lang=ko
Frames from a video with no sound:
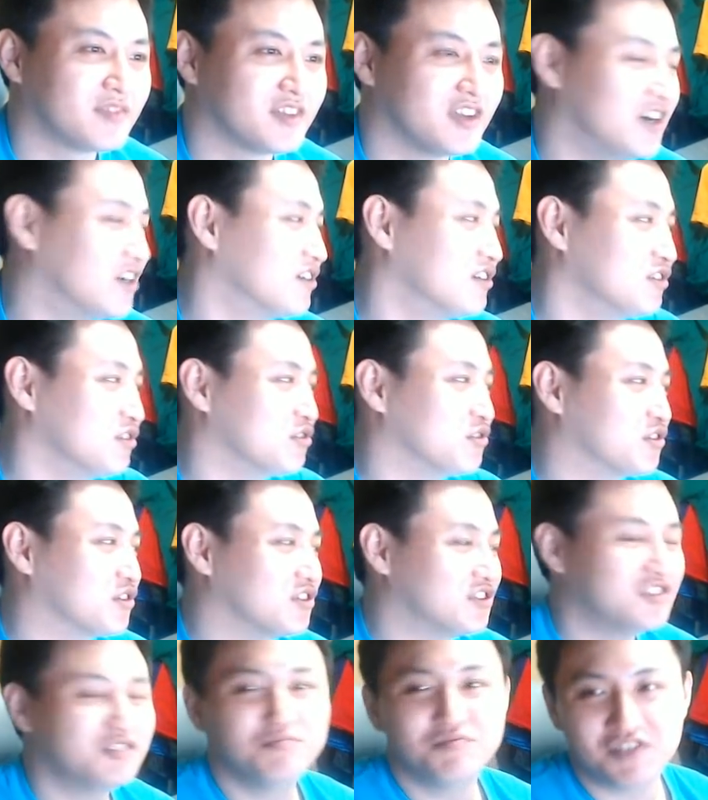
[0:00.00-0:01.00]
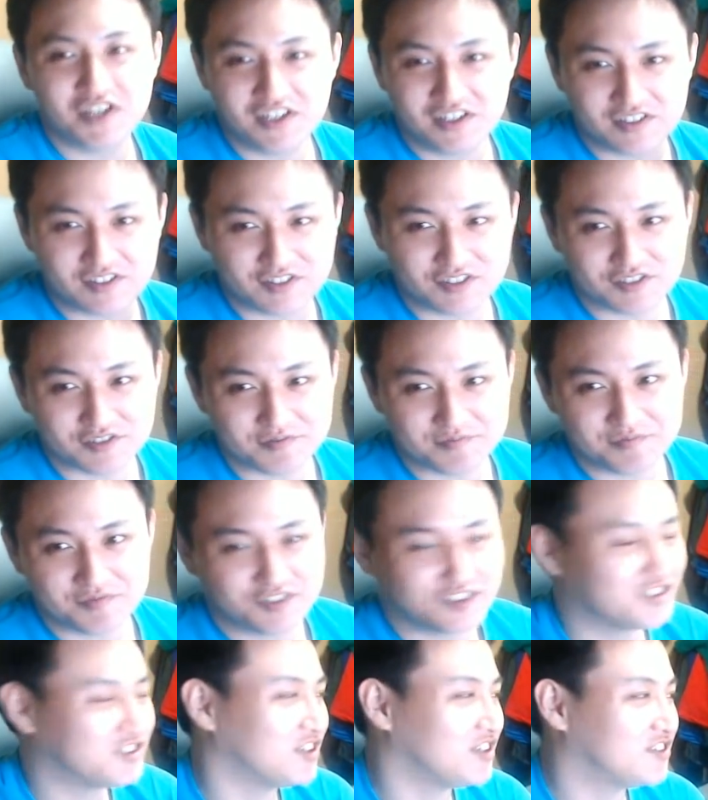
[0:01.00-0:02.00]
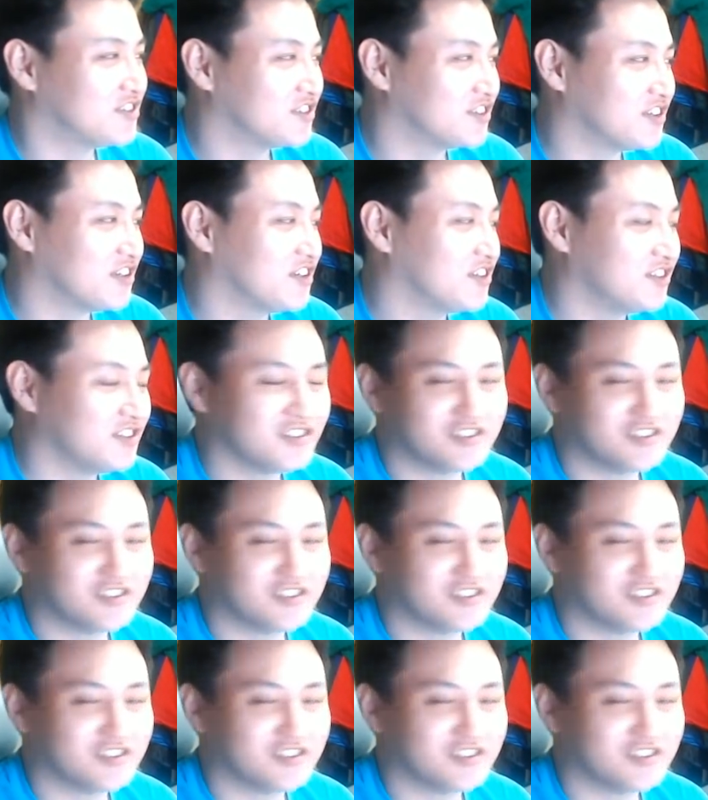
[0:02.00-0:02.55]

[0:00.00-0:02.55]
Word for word: 그리고 여기 심 캐릭터 제 좌측에 하나